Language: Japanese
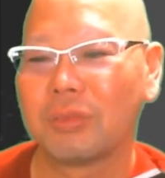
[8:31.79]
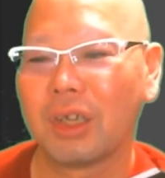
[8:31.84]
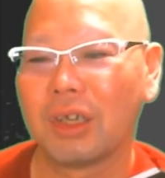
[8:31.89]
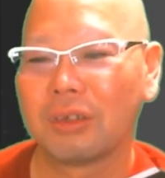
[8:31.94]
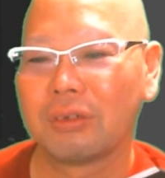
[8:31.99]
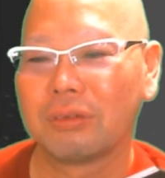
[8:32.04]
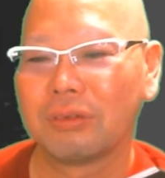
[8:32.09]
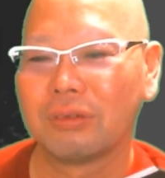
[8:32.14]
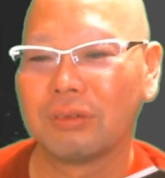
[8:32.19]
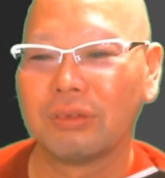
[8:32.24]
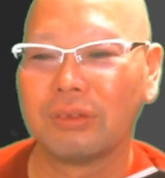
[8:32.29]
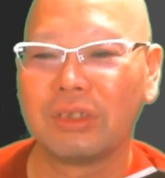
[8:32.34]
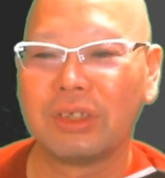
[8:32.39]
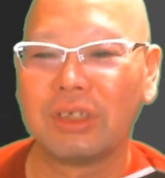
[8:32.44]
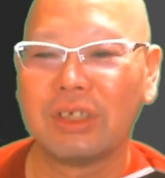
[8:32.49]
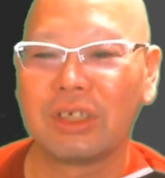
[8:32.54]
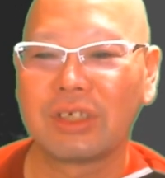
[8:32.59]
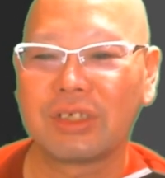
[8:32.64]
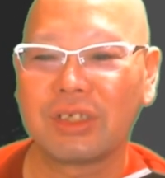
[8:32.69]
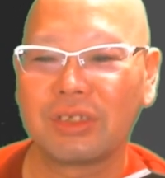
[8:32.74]
あの
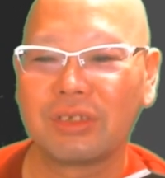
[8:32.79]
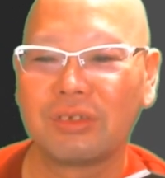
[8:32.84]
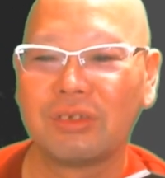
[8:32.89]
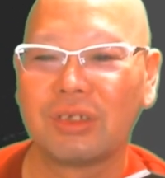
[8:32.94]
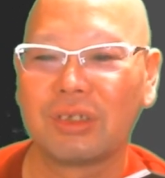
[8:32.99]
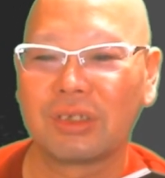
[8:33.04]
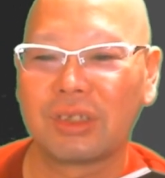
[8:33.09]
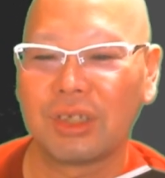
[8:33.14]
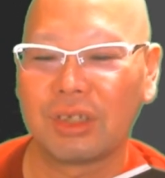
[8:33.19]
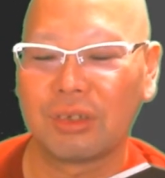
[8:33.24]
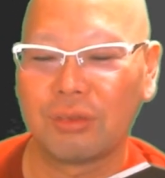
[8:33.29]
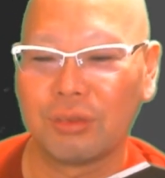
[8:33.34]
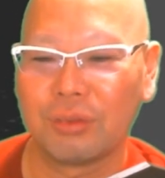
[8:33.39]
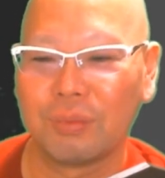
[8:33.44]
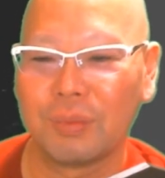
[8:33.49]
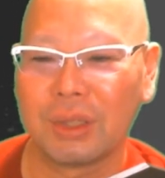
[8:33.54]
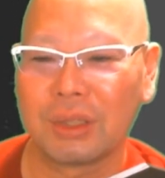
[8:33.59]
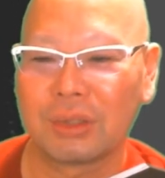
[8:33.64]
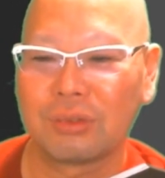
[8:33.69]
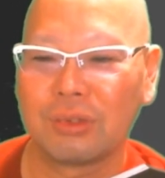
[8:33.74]
平社というのは結
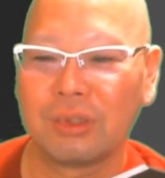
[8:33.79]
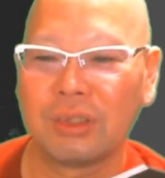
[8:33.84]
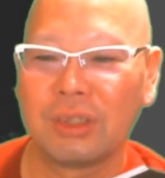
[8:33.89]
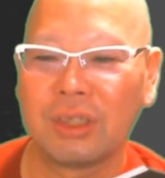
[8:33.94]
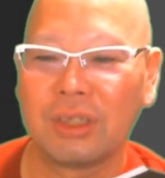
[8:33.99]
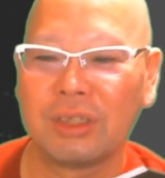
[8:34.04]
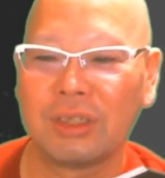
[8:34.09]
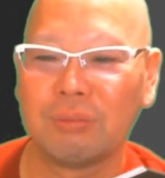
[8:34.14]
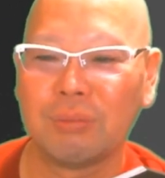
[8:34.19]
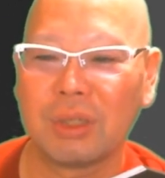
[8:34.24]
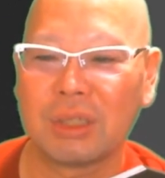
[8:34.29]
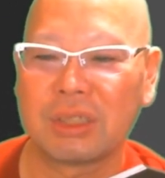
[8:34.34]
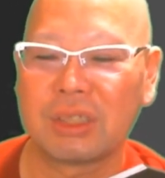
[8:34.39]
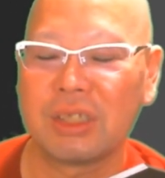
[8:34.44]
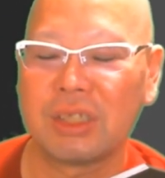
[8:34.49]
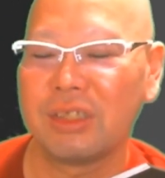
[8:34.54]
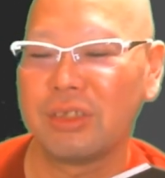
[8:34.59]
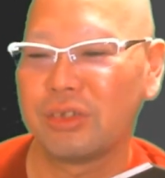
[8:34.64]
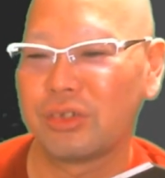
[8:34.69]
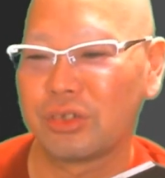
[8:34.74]
構まあそれなりにまあ
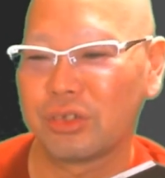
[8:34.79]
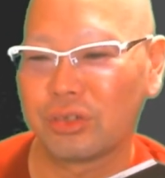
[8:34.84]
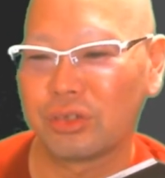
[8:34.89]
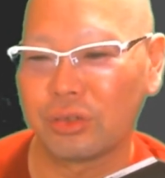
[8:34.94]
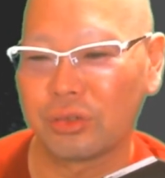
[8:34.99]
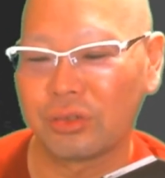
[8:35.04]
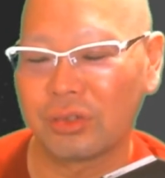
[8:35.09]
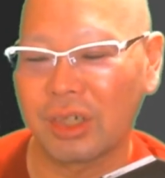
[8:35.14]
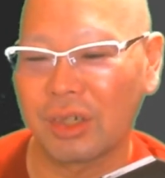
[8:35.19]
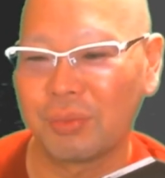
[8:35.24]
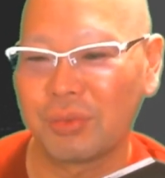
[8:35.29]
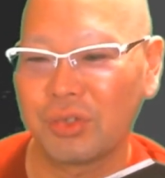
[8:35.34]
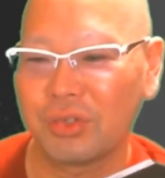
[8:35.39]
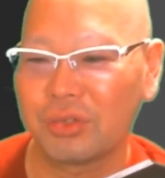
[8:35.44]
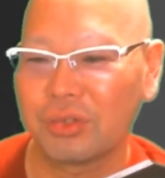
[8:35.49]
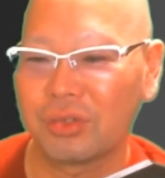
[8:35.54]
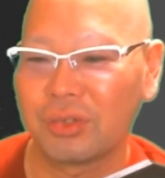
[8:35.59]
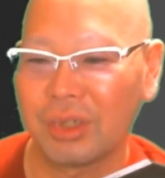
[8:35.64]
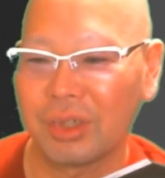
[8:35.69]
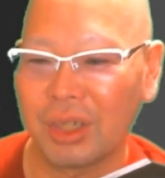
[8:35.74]
センスというか
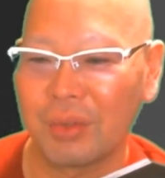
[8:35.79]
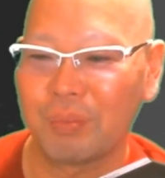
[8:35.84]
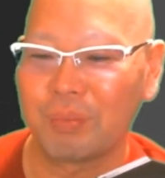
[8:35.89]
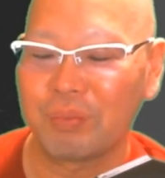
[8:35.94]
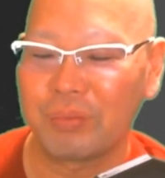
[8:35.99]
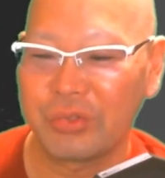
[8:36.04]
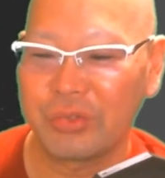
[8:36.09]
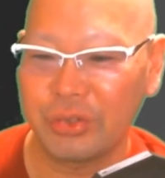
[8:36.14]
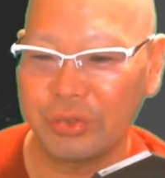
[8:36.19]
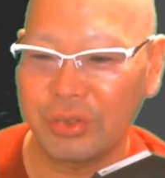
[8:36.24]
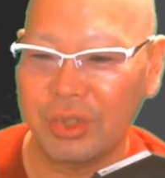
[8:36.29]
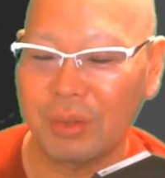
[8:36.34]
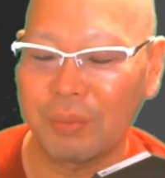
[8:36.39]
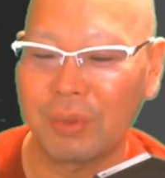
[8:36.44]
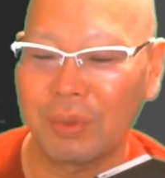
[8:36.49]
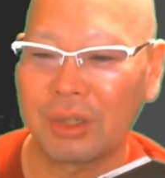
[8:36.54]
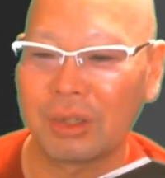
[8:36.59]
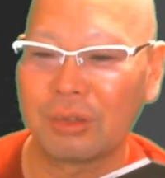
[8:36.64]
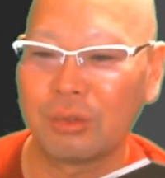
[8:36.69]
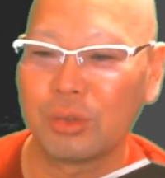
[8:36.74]
ちょっとねちょっとやっ
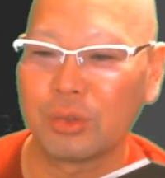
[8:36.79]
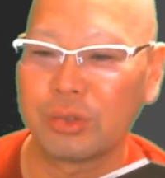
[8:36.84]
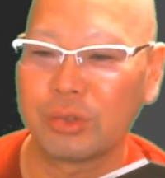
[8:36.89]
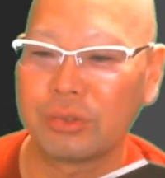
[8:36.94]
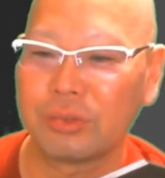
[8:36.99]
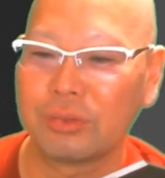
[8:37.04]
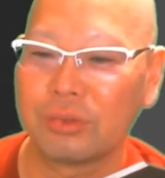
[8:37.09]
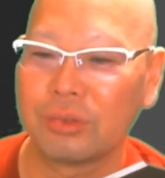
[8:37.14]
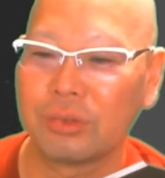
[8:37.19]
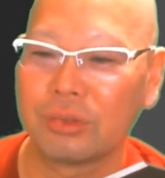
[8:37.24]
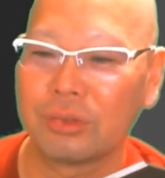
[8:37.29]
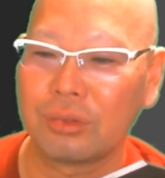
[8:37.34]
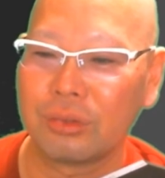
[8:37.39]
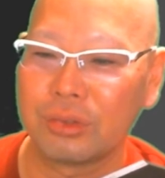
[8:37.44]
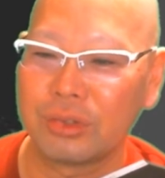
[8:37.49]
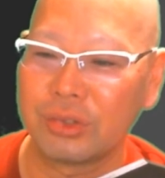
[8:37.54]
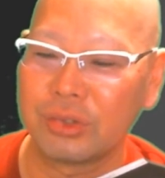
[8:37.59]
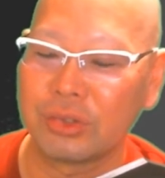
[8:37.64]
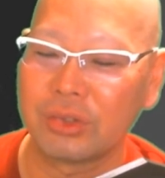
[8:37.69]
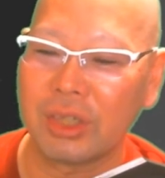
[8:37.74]
ぱりコツを
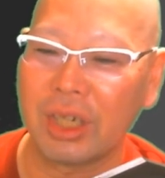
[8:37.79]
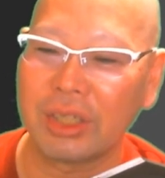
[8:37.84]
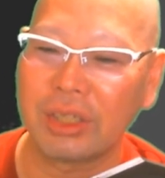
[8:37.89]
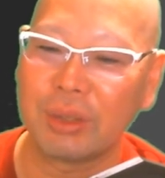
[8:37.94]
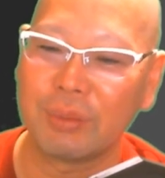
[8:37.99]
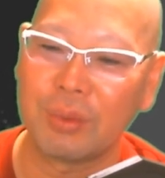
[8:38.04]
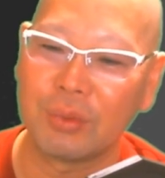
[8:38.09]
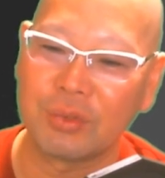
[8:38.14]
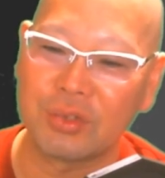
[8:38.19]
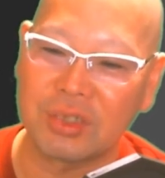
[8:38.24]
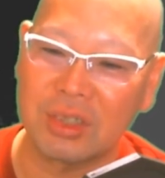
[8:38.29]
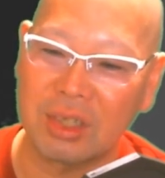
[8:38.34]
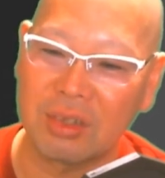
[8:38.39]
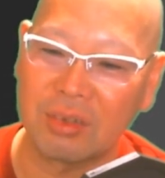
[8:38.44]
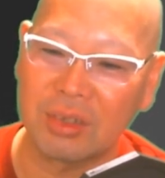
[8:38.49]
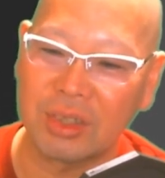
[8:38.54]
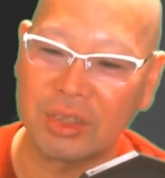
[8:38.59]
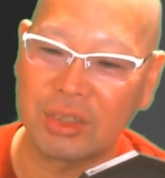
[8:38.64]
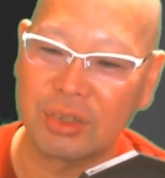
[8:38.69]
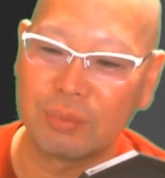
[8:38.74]
コツというか頭を使
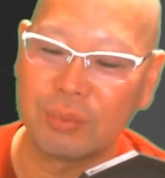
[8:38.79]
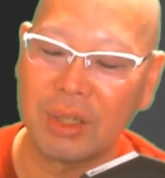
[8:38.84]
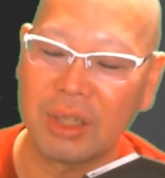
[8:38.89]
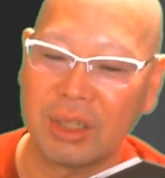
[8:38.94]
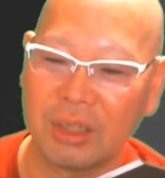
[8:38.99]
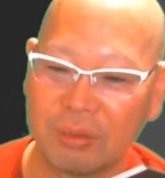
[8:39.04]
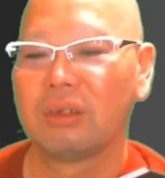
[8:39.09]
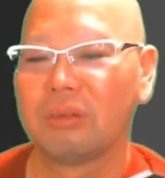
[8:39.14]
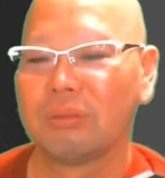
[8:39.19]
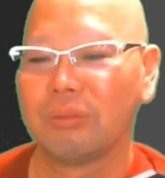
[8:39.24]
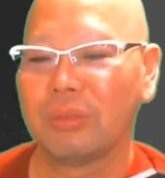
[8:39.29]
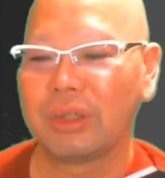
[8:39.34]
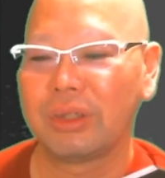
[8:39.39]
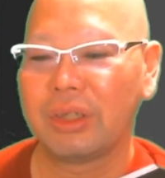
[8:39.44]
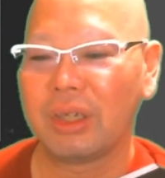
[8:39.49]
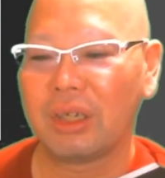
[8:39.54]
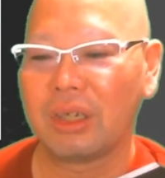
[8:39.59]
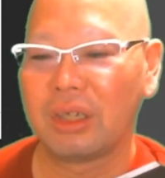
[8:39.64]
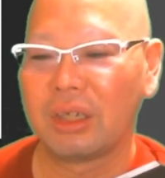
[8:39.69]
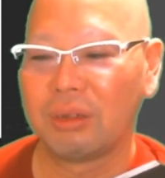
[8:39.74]
うな詰めへん、
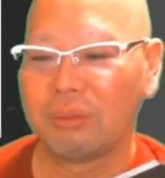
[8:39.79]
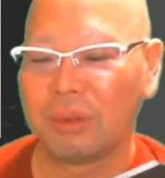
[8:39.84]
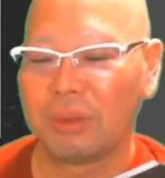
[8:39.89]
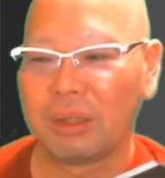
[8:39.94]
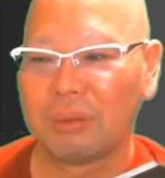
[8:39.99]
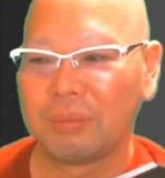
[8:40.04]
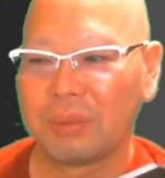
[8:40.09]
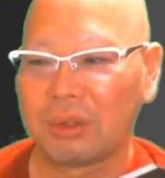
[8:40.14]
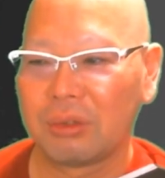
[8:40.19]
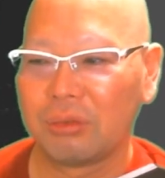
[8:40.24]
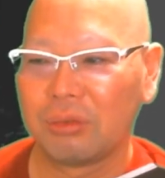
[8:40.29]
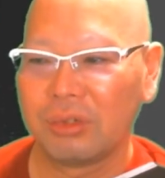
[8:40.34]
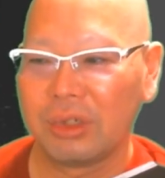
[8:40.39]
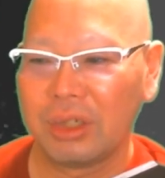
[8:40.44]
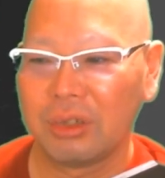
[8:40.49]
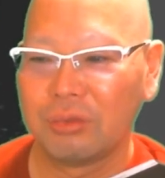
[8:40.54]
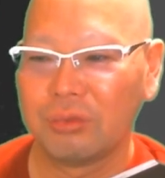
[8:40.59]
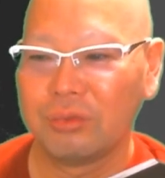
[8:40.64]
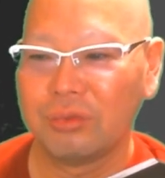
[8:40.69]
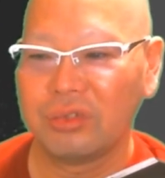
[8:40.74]
だからまあまあこの
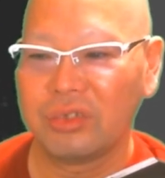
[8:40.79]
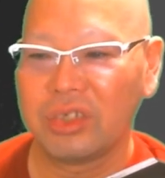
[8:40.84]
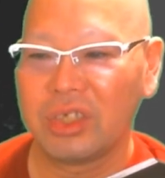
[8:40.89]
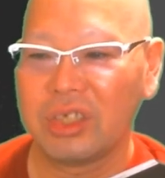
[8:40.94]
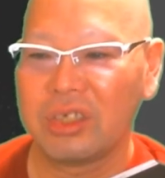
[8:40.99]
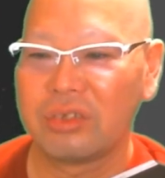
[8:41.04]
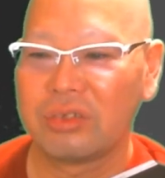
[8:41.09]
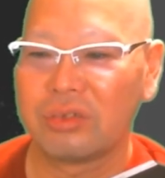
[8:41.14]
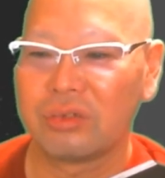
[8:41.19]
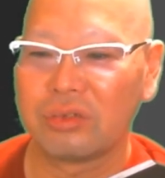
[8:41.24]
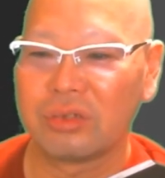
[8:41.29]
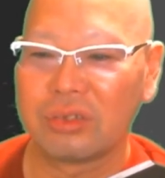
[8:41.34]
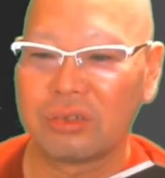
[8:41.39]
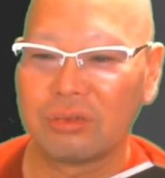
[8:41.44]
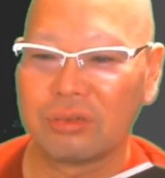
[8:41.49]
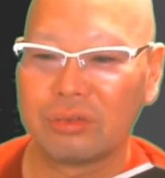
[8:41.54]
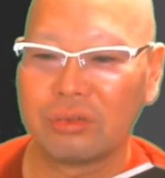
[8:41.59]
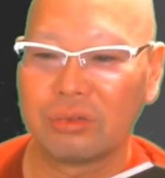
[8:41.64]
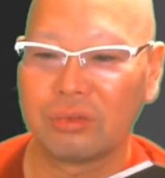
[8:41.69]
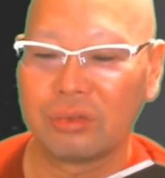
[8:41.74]
ね運転手仕
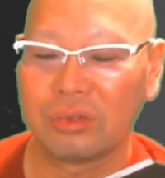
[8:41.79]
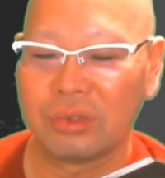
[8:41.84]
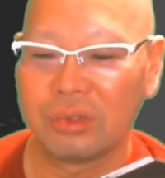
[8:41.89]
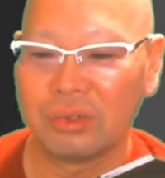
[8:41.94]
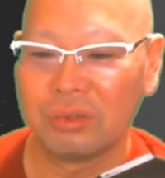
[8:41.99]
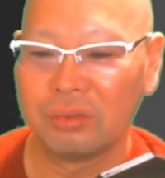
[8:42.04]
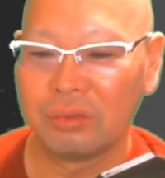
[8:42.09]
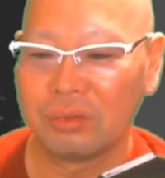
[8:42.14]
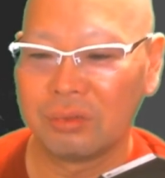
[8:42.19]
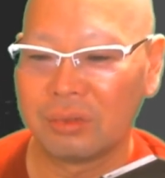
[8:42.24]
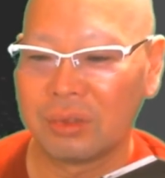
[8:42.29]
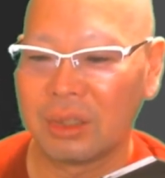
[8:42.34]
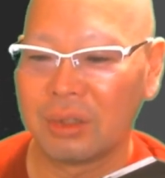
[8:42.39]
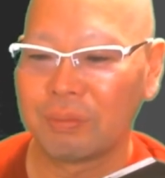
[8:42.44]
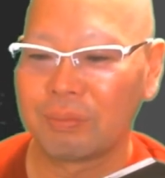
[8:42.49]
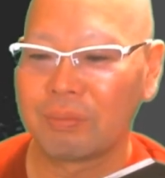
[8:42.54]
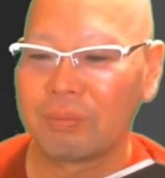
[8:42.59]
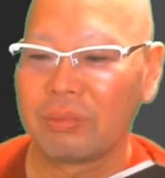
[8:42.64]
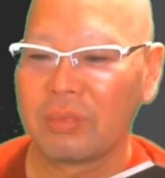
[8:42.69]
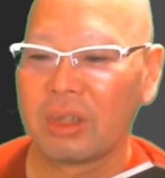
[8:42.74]
事っていうのは、